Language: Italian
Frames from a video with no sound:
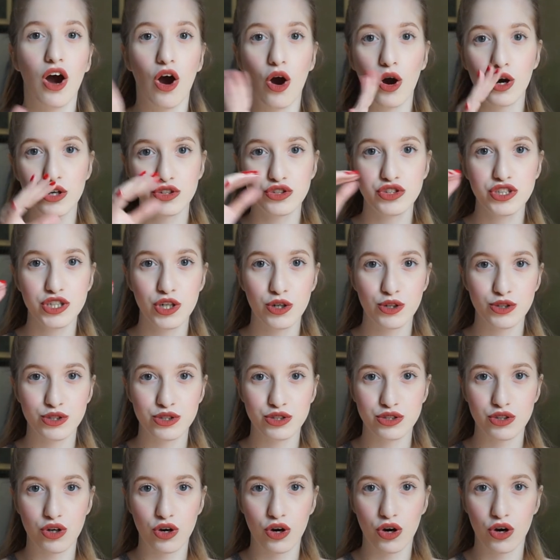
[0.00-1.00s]
Oggi lo
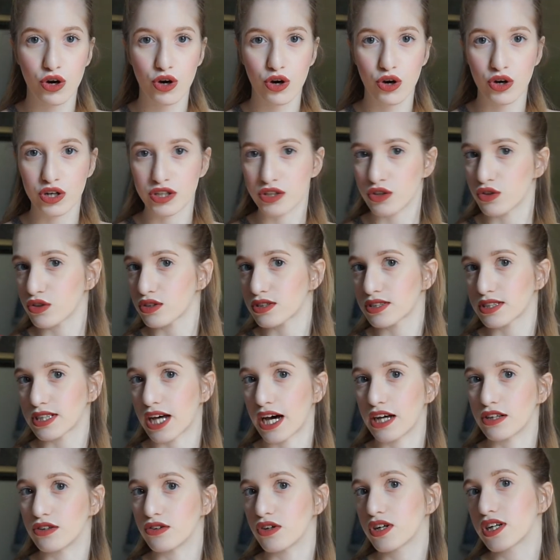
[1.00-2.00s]
sto
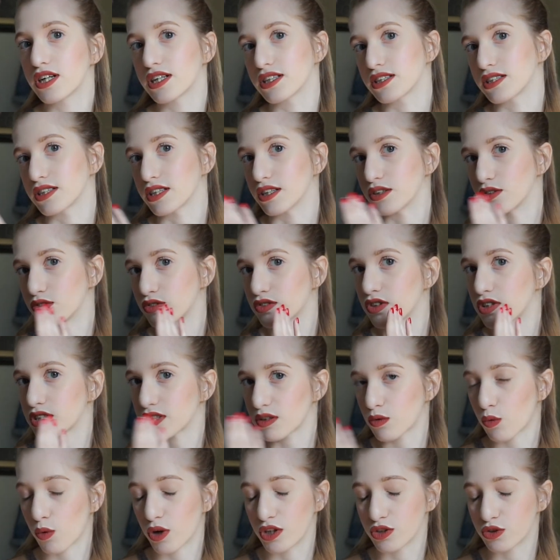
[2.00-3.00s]
indossando, anche se non so
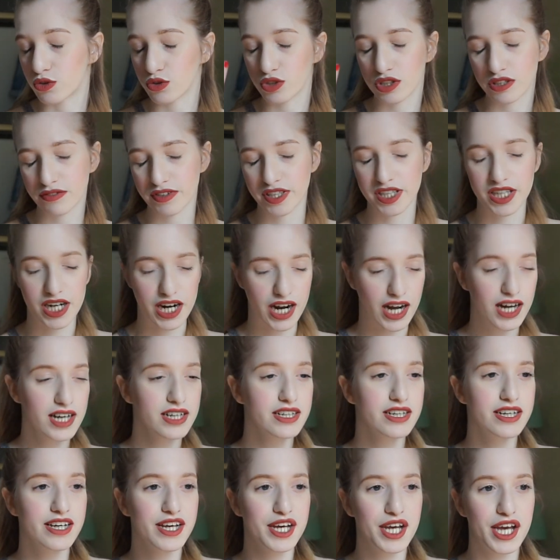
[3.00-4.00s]
se quanto si vedrà,
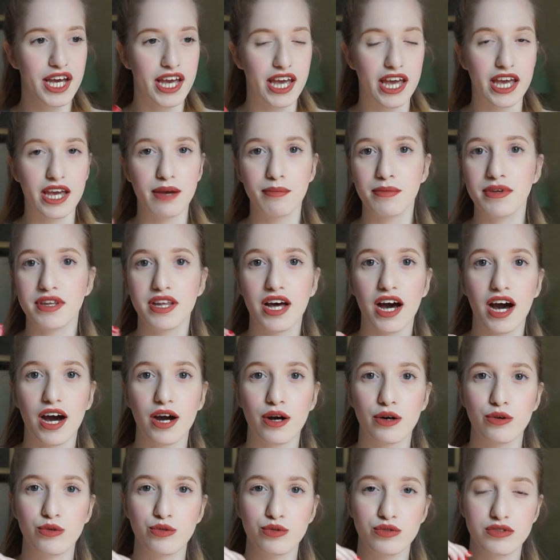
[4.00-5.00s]
e mi
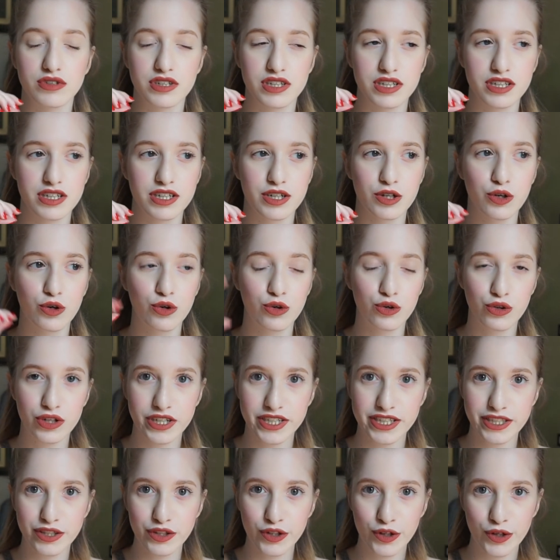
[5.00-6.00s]
dà un
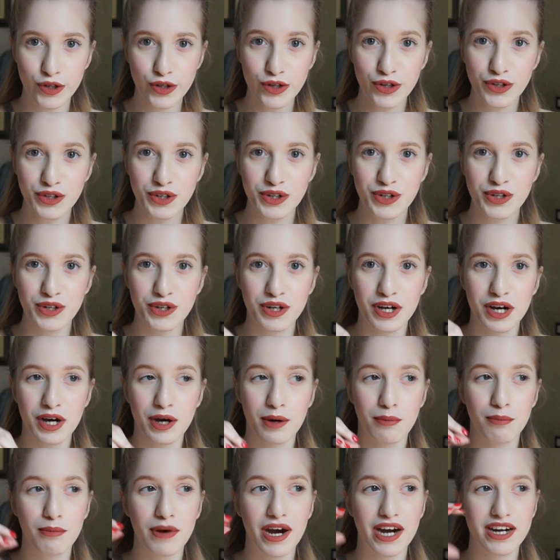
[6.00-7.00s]
colorito
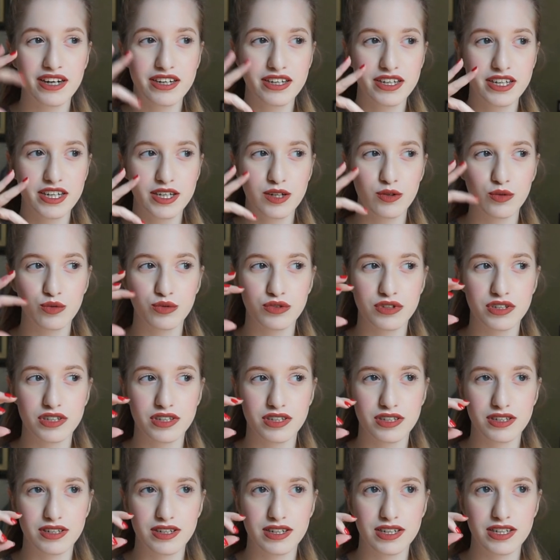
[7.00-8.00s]
ma anche
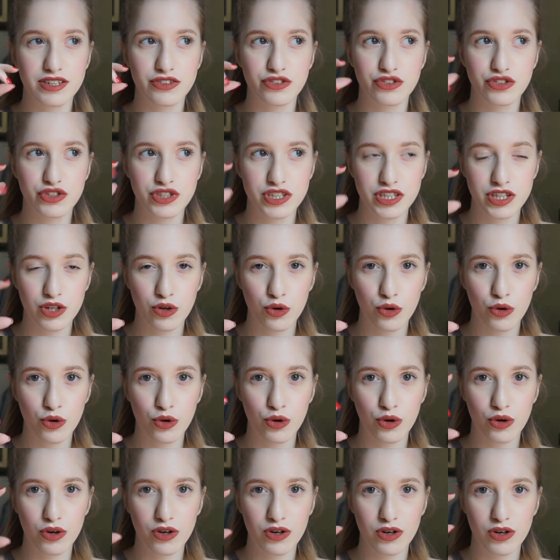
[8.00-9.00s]
un
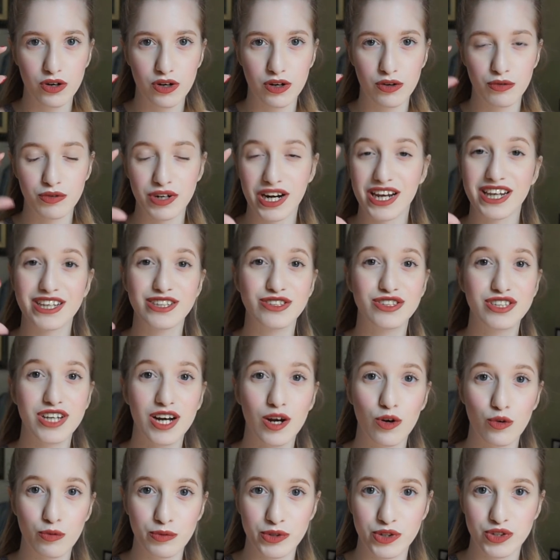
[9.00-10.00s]
leggero, uh, una
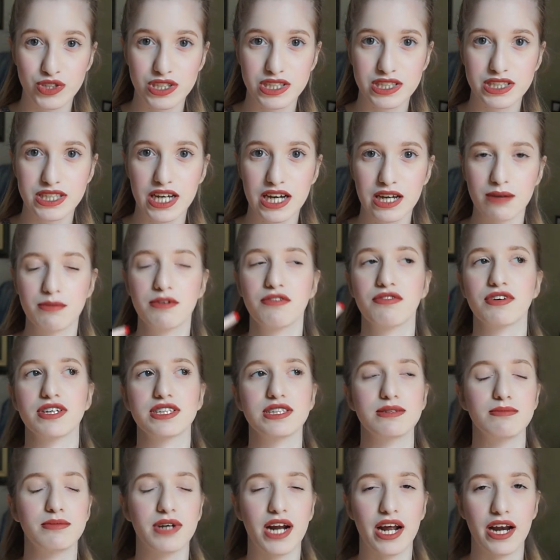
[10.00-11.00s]
leggera luminosità che mi fa
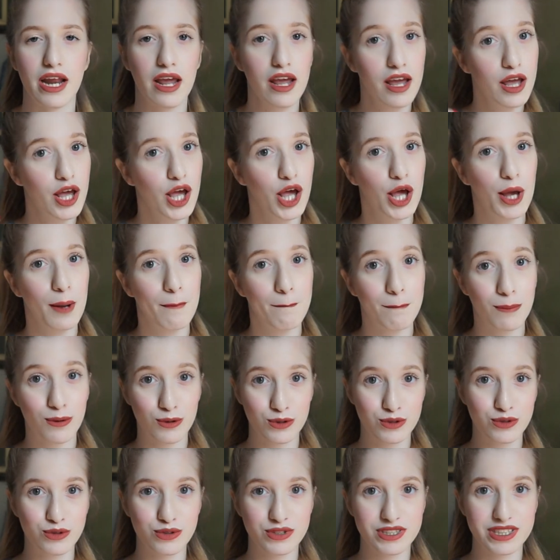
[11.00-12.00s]
sembrare
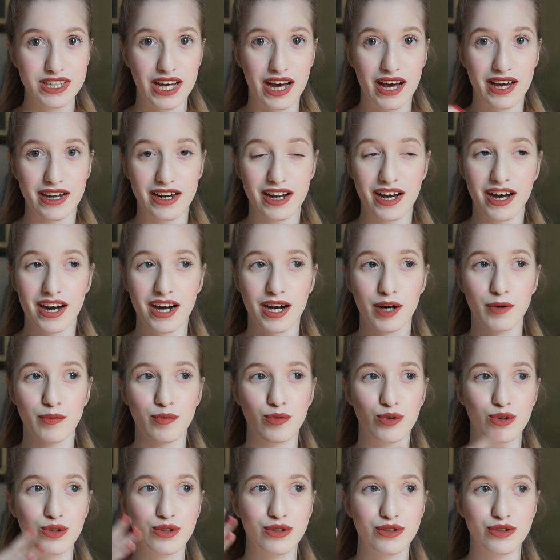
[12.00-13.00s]
molto sana,
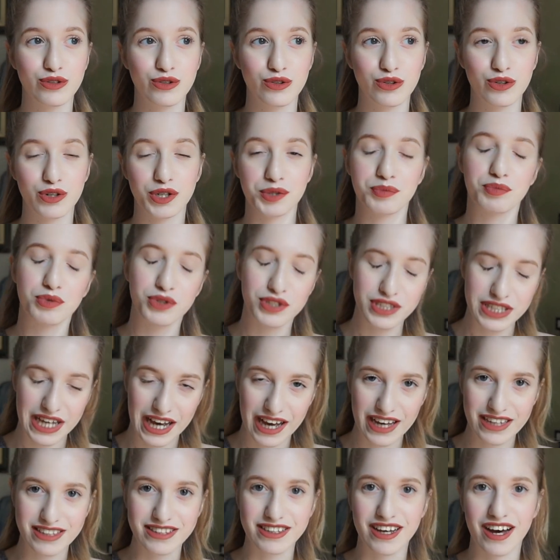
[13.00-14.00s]
molto
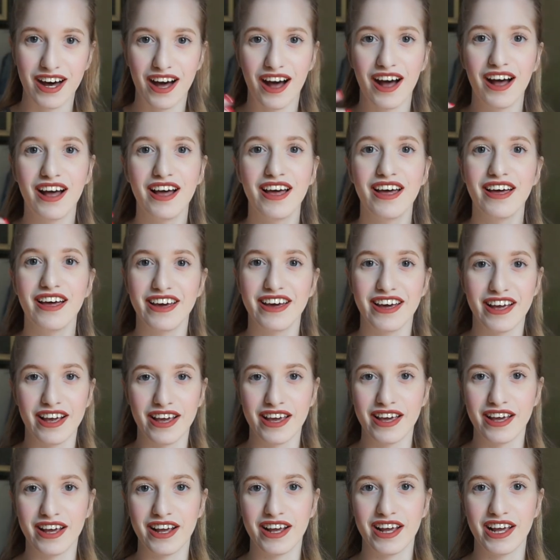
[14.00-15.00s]
riposata
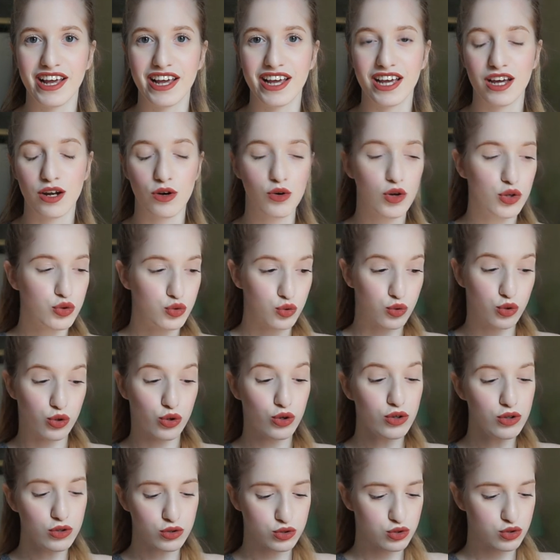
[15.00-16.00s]
e lo
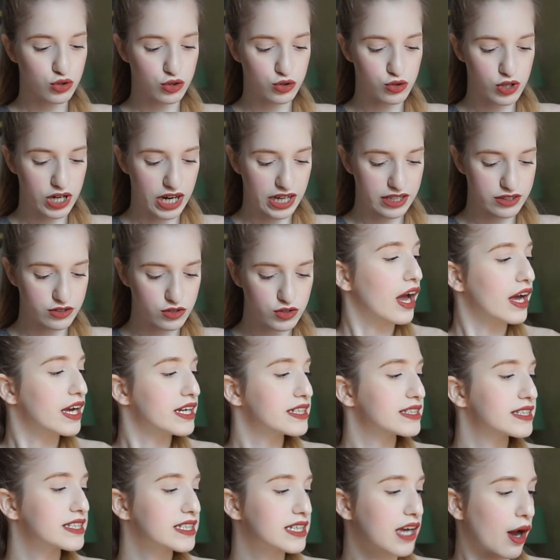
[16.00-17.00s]
adoro, lo sto adorando.
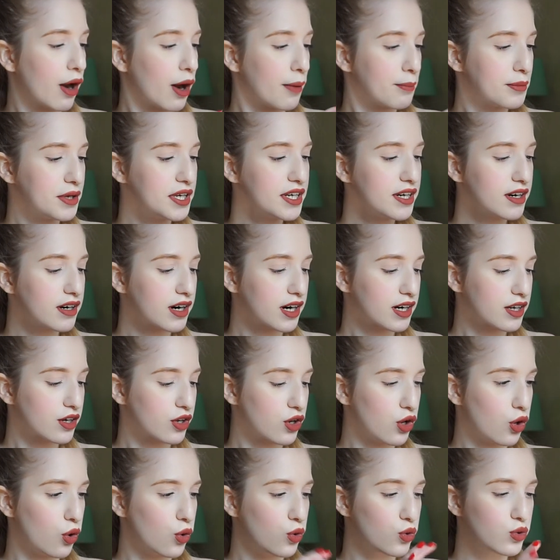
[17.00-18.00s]
E si chiama Mineral
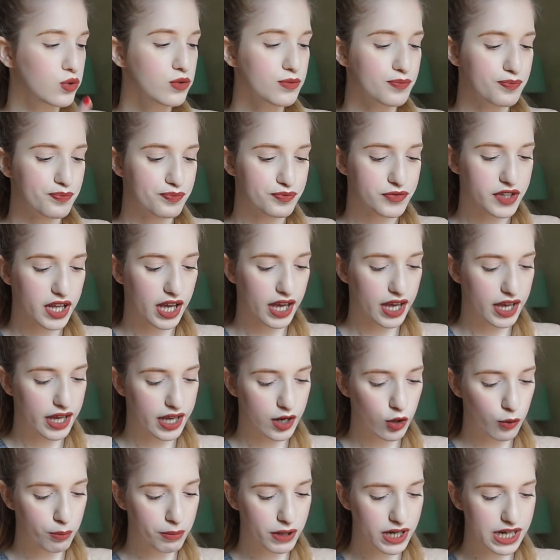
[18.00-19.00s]
Glow
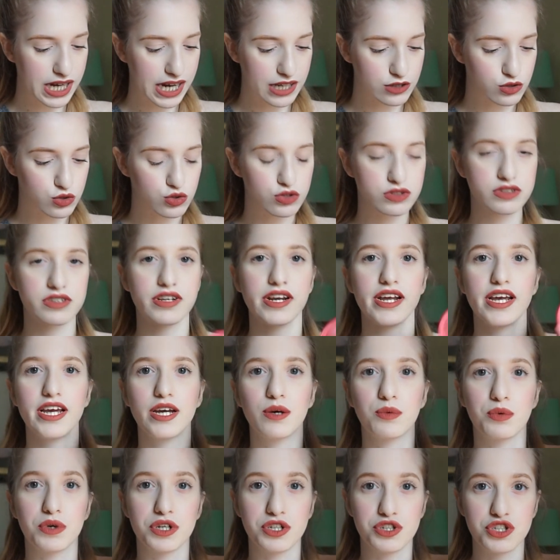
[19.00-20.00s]
e l'ho pagato
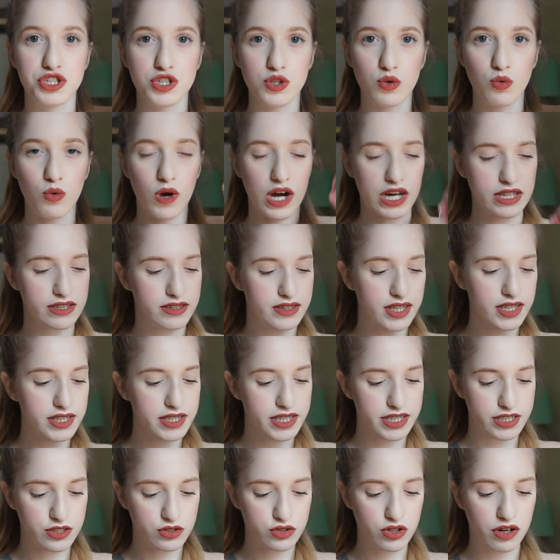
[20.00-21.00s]
3,50€ e
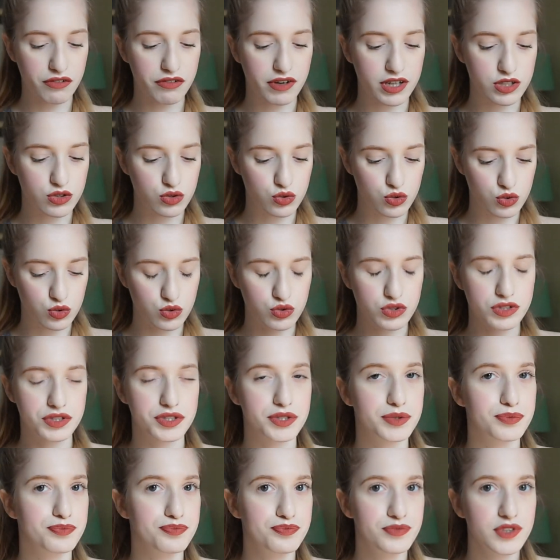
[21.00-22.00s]
dentro è fatto
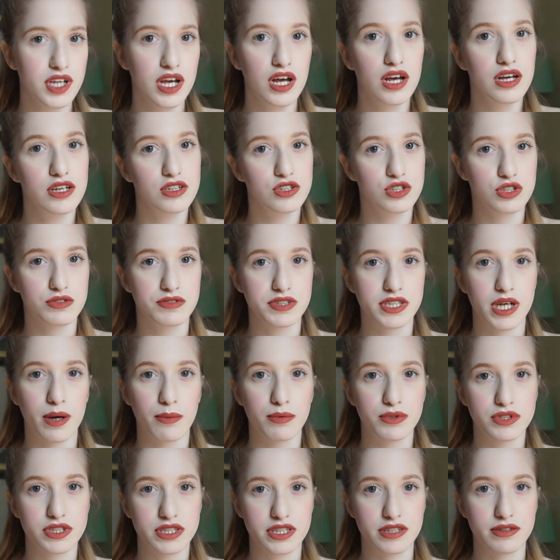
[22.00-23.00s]
così. Adesso
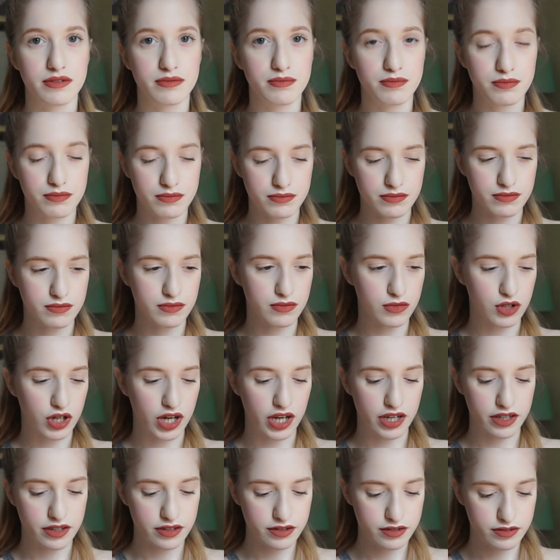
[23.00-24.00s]
vediamo se...
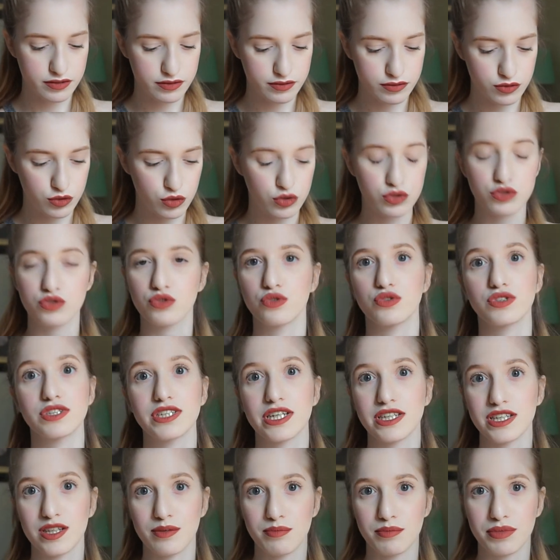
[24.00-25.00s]
ok, non sono
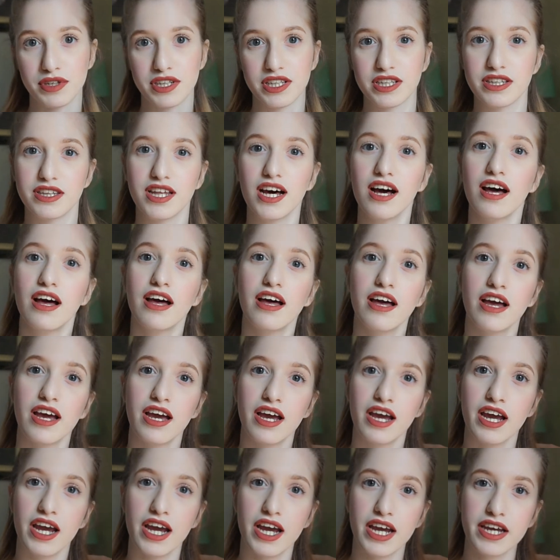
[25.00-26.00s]
stata impedita.
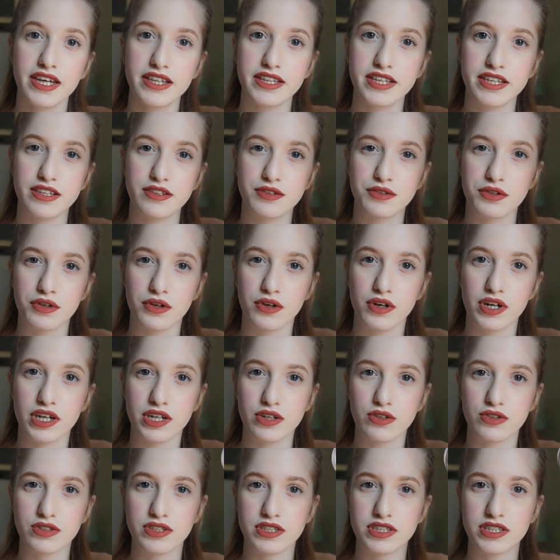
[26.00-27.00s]
E dentro è
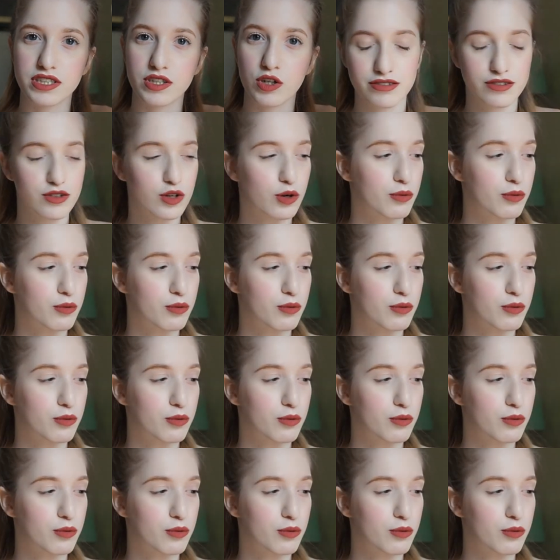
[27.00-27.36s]
così.